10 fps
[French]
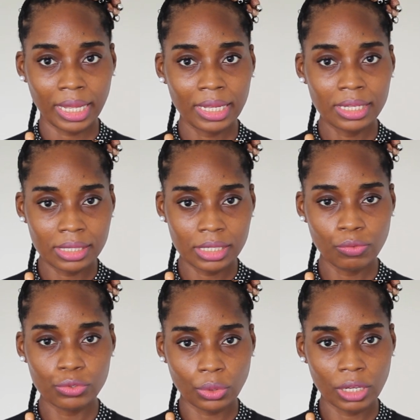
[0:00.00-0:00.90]
Et
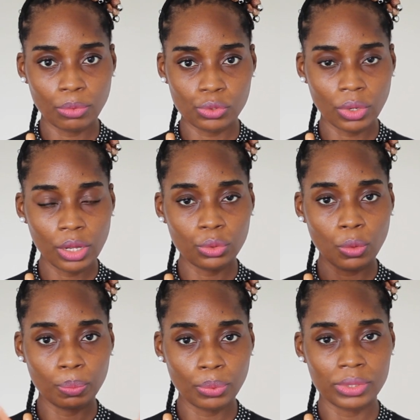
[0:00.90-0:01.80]
ici, vous aurez besoin
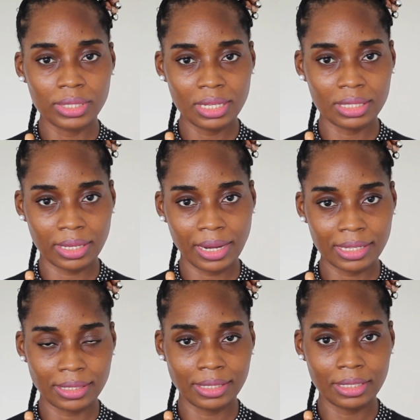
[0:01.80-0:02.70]
de petits
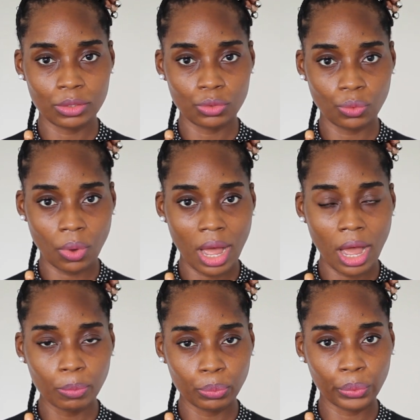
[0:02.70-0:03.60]
élastiques
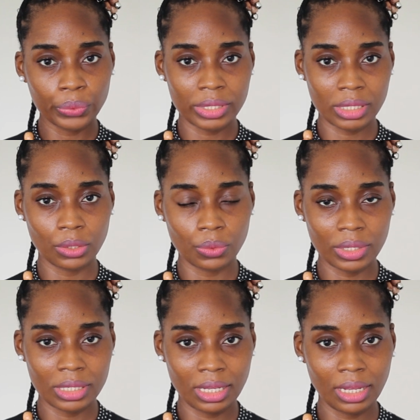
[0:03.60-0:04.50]
noirs pour
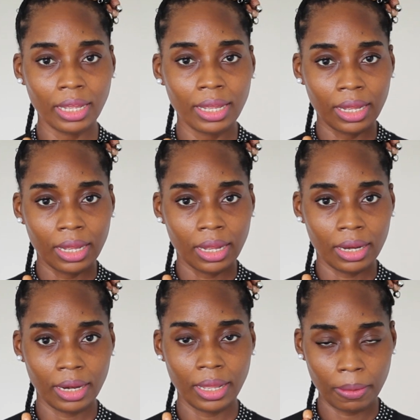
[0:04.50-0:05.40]
sécuriser
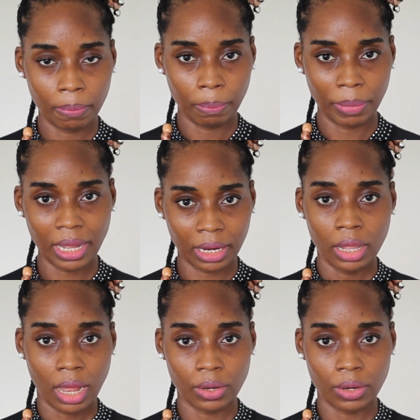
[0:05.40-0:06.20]
les perles.